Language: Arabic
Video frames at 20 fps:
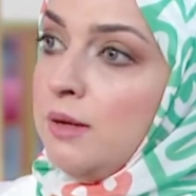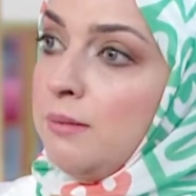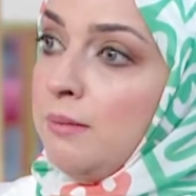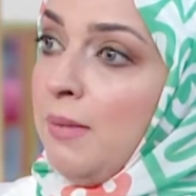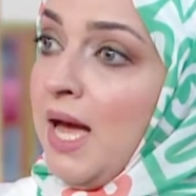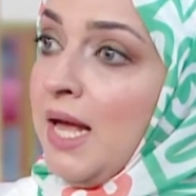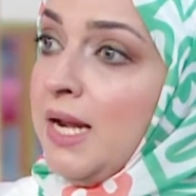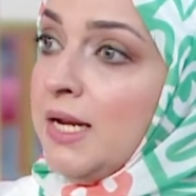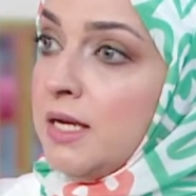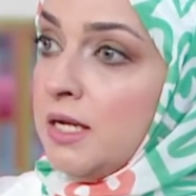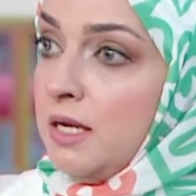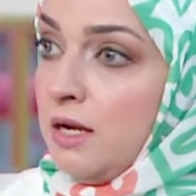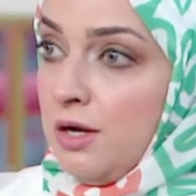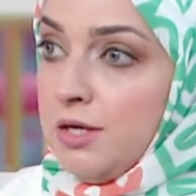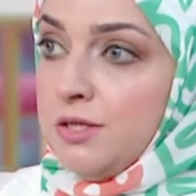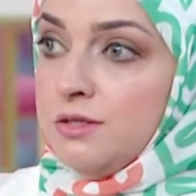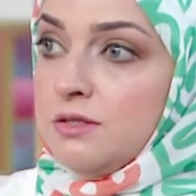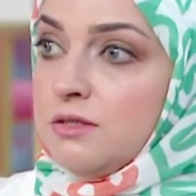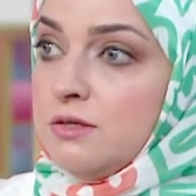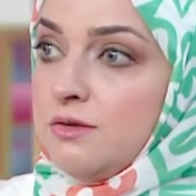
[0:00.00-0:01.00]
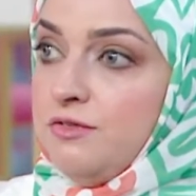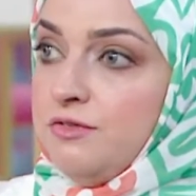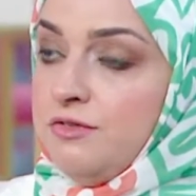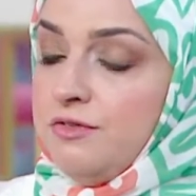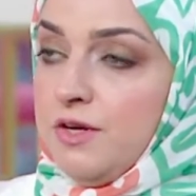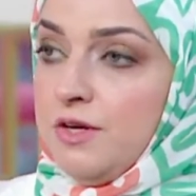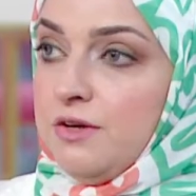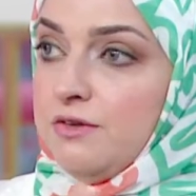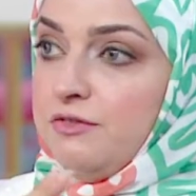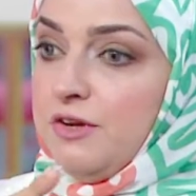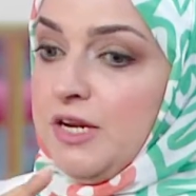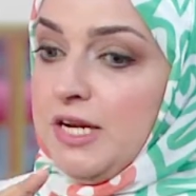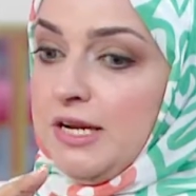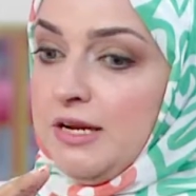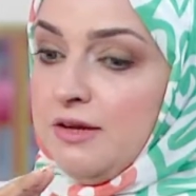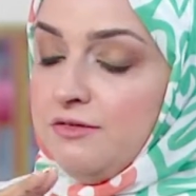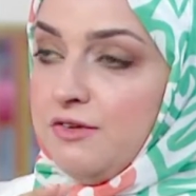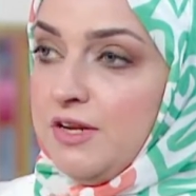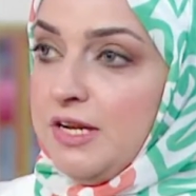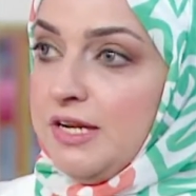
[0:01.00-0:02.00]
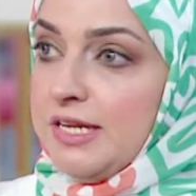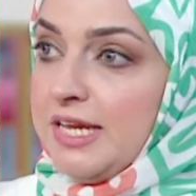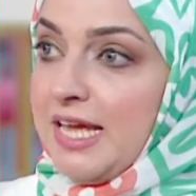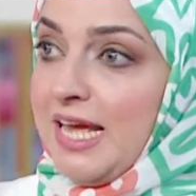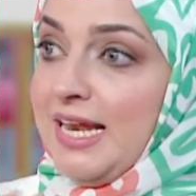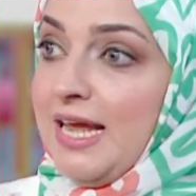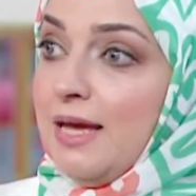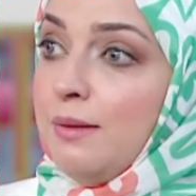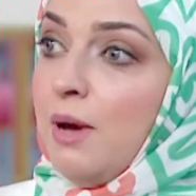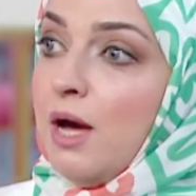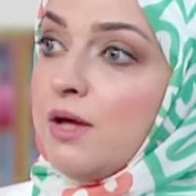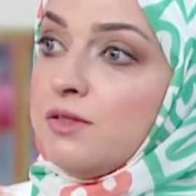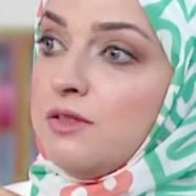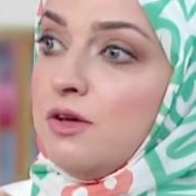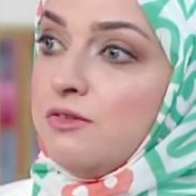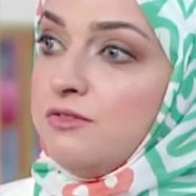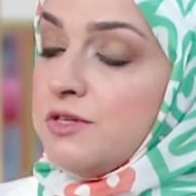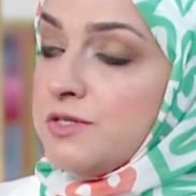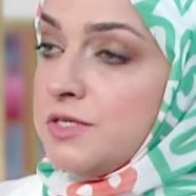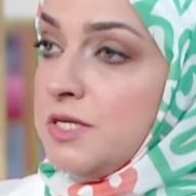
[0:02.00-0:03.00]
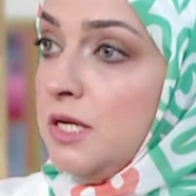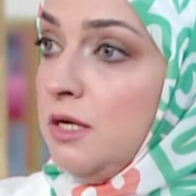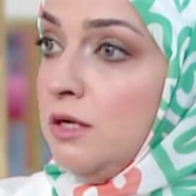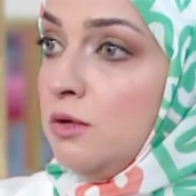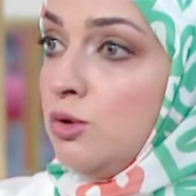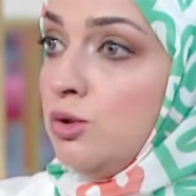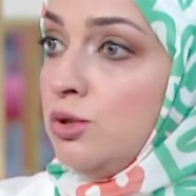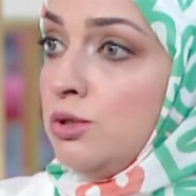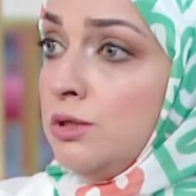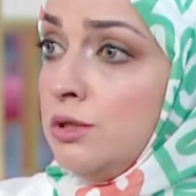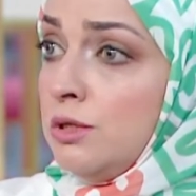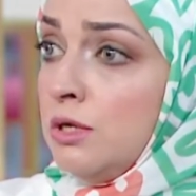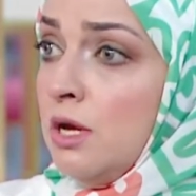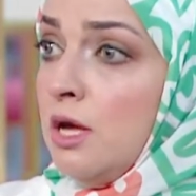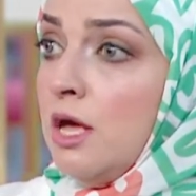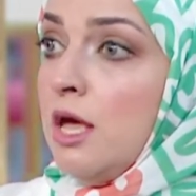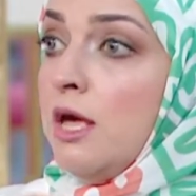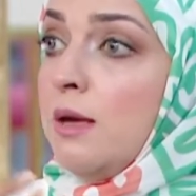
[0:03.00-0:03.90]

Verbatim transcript: مع الكلاينت في في, في الكلام عن تفاصيل الاوردر